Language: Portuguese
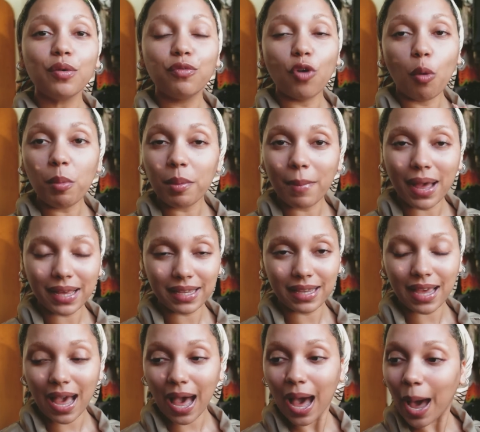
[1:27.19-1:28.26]
Vou me
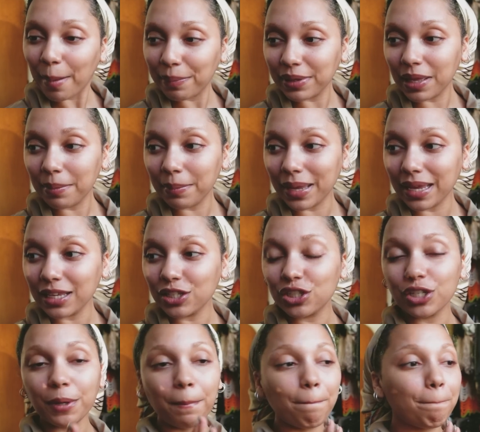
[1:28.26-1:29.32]
maquiar
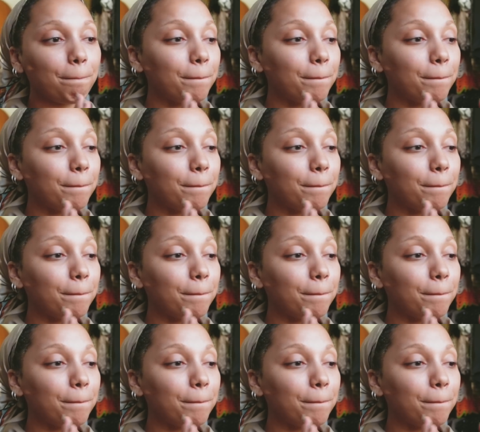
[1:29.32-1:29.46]
rapidamente.